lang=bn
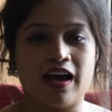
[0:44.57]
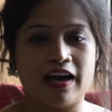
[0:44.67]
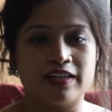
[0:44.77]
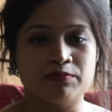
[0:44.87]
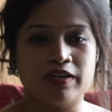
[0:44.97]

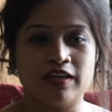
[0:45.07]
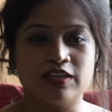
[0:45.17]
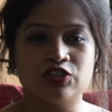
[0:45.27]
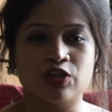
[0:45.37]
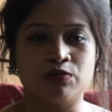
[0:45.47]
হাত মারলে
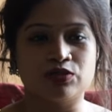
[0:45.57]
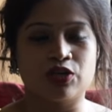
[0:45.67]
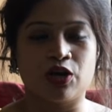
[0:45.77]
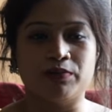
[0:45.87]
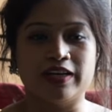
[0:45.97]

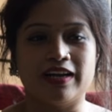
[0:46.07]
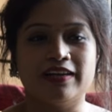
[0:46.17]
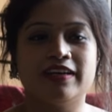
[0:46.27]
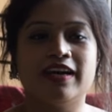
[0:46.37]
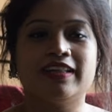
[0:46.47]
সমস্যা হবে না
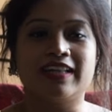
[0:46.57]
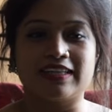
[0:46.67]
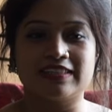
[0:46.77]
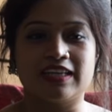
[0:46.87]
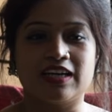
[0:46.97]

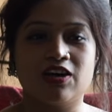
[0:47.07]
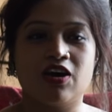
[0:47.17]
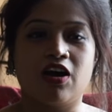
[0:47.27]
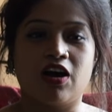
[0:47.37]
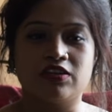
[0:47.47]
তাছাড়া
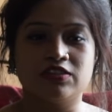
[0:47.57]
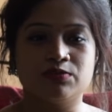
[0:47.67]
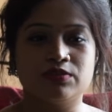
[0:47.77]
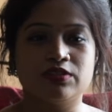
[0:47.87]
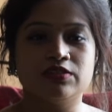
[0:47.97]

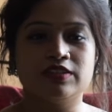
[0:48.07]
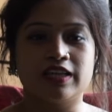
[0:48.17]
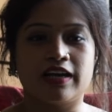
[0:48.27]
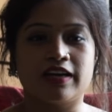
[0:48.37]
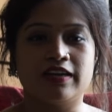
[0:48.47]
হস্তমৈথুন
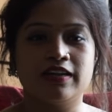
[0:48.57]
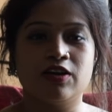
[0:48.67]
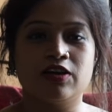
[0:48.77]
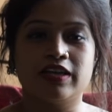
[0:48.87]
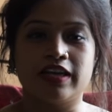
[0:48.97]
ছাড়ার
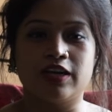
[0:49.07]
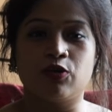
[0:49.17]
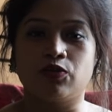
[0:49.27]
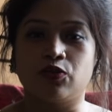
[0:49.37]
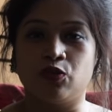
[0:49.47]
কি
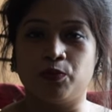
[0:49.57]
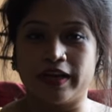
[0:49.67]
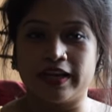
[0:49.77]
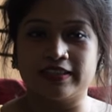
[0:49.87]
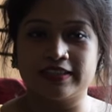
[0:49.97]
কোনো
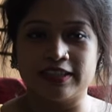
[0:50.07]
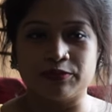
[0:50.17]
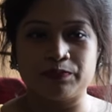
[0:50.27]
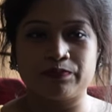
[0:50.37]
উপায় আছে